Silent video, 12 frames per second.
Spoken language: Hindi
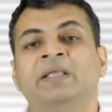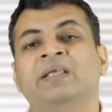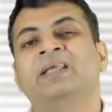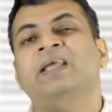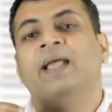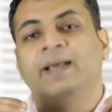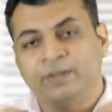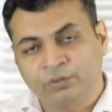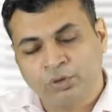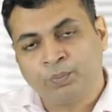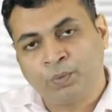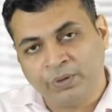कि
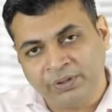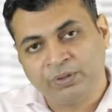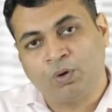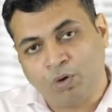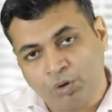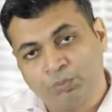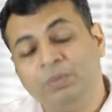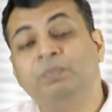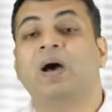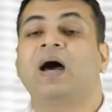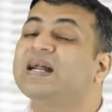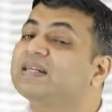एरिथ्रोपोइटिन हार्मोन
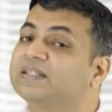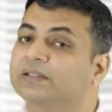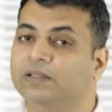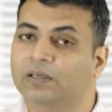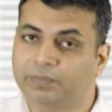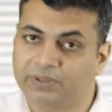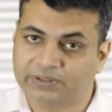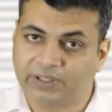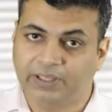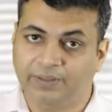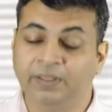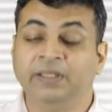बाहर से देना पड़ता
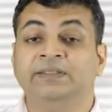है